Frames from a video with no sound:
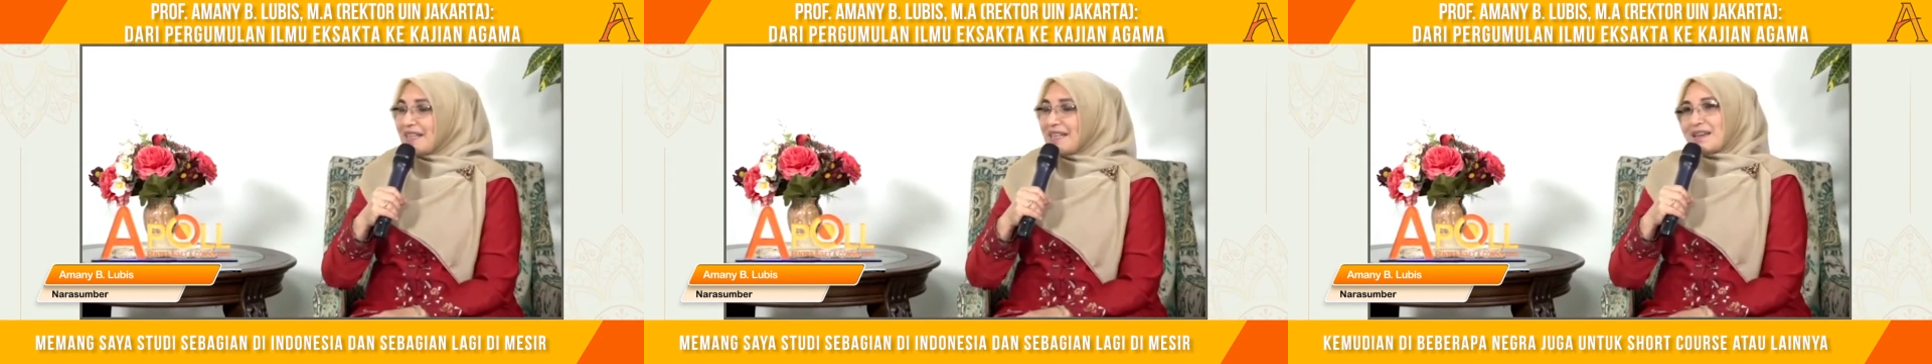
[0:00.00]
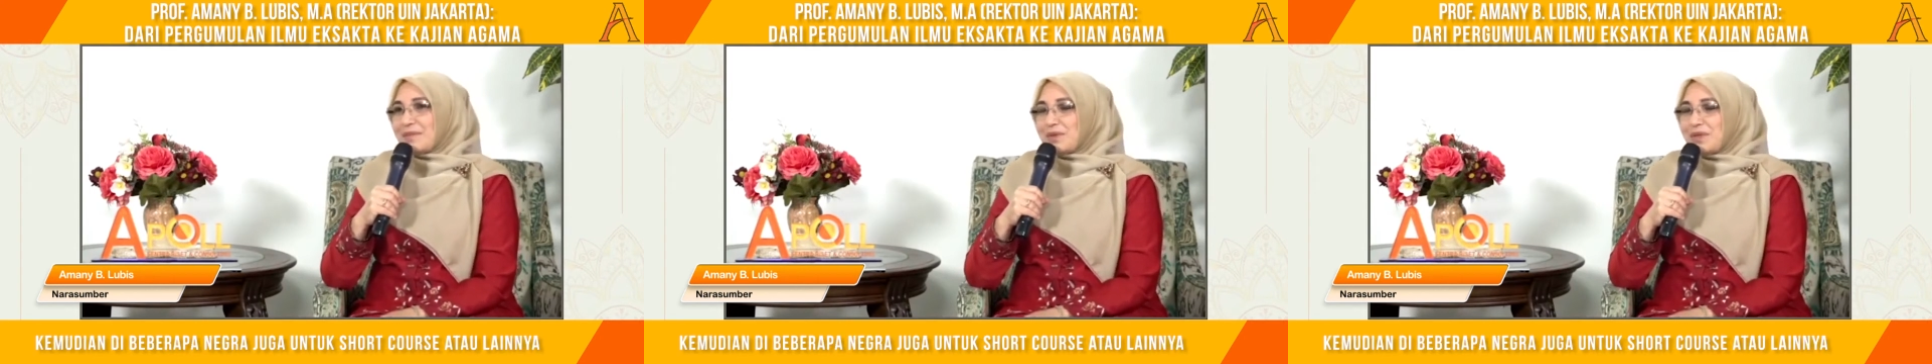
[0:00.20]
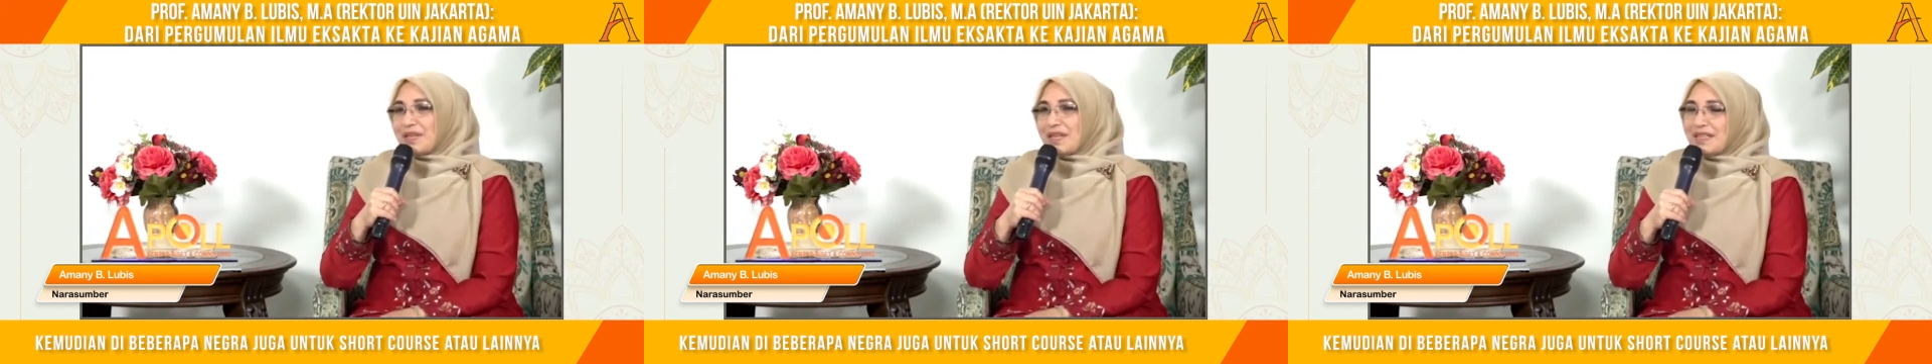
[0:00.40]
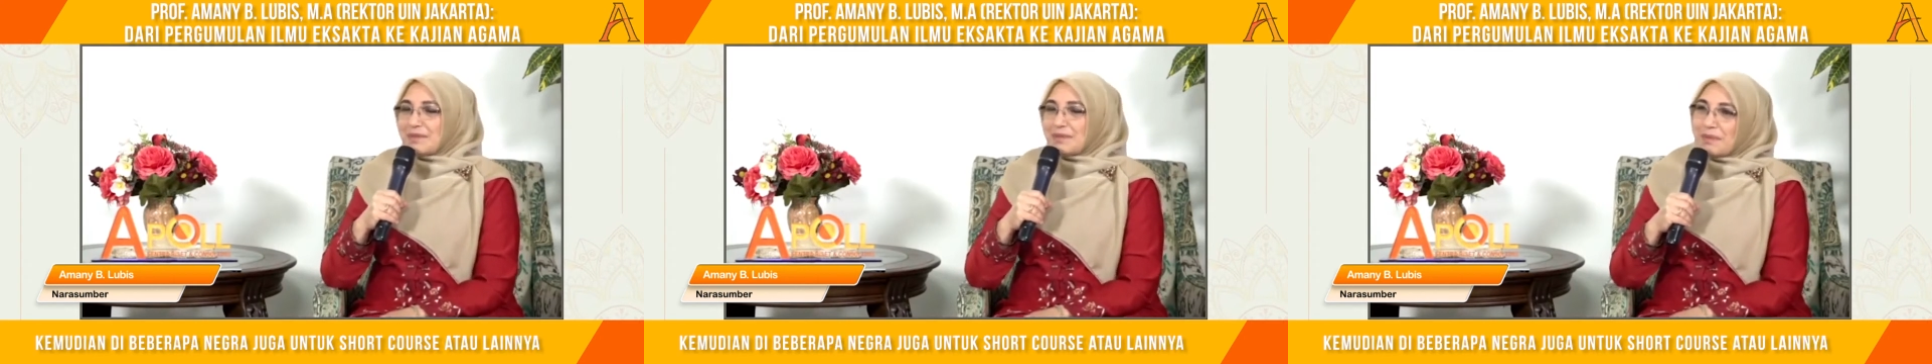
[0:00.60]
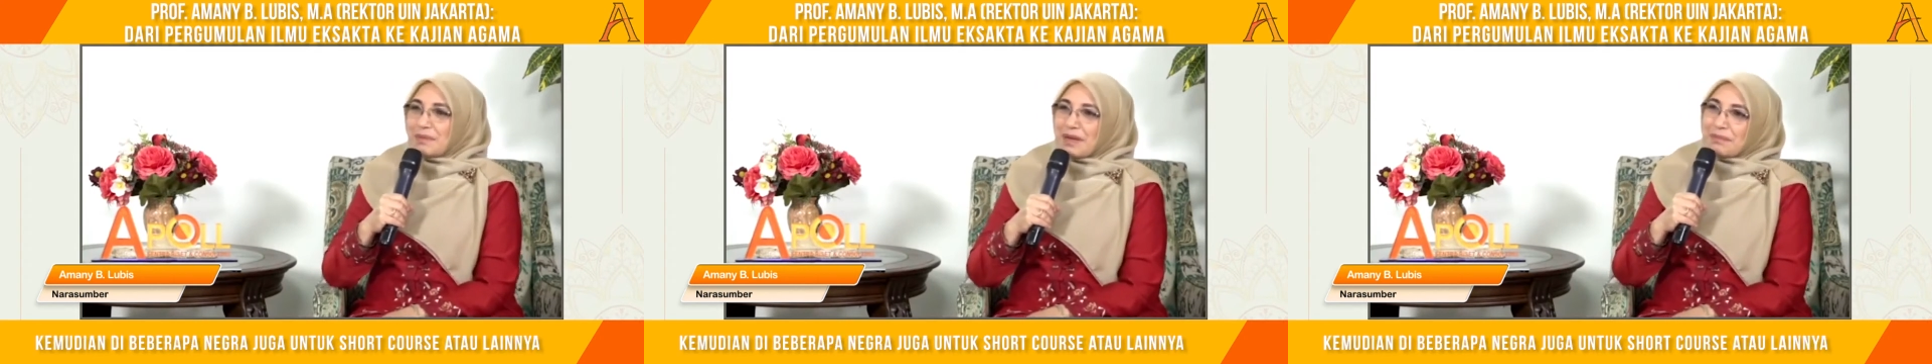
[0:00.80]
kemudian di
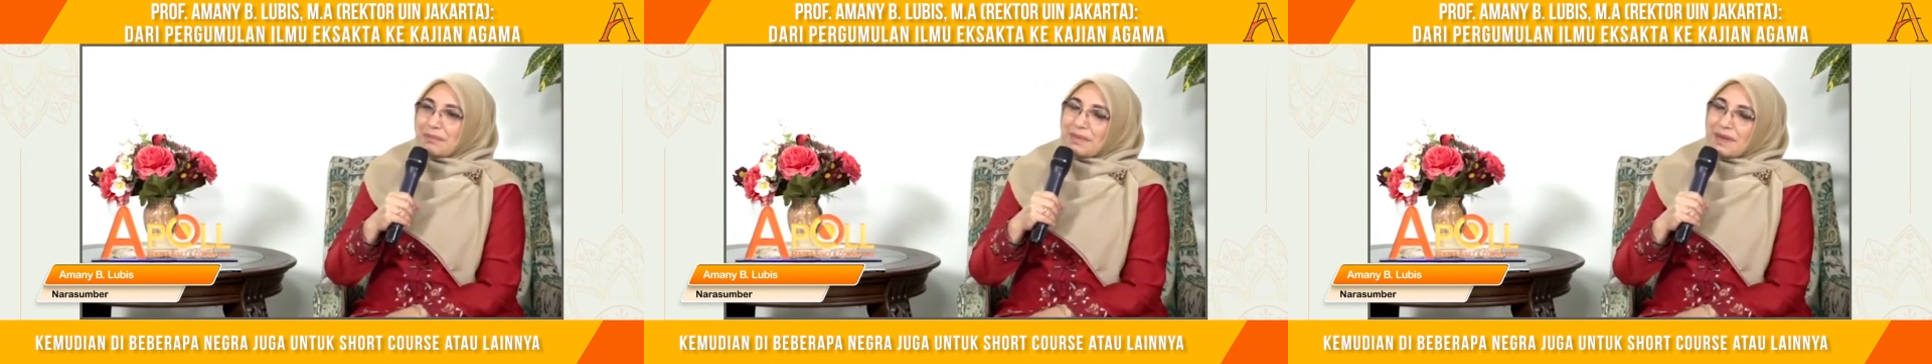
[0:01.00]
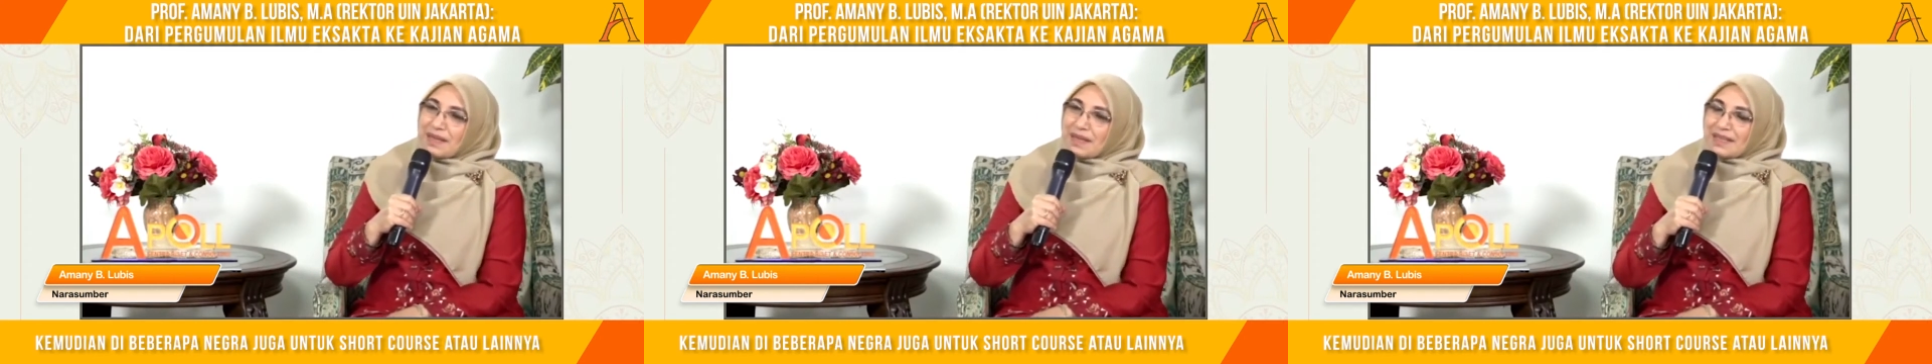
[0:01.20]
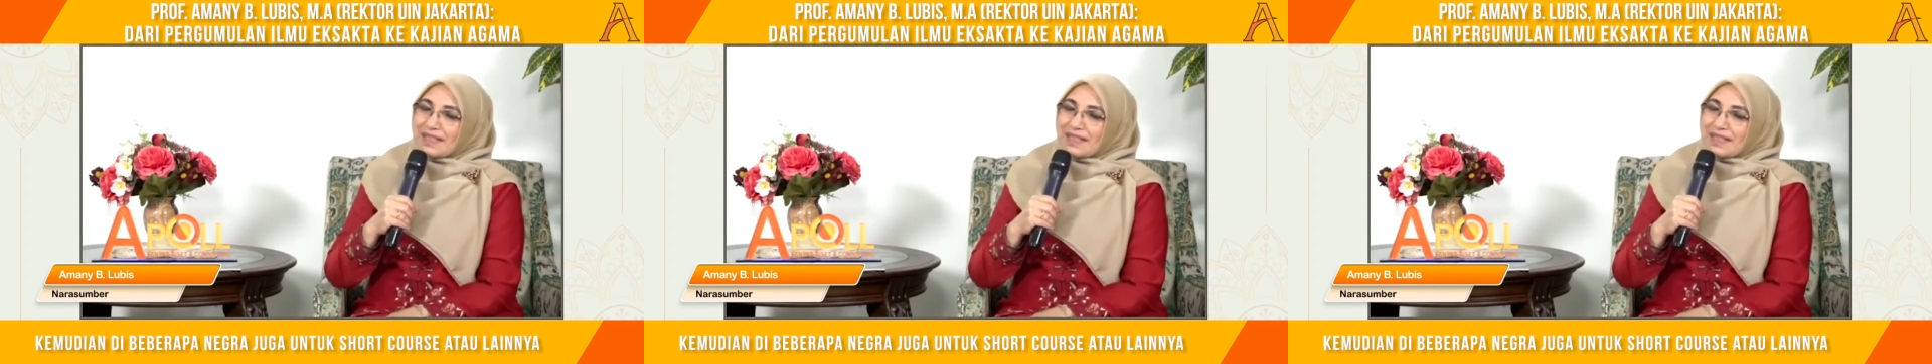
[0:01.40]
beberapa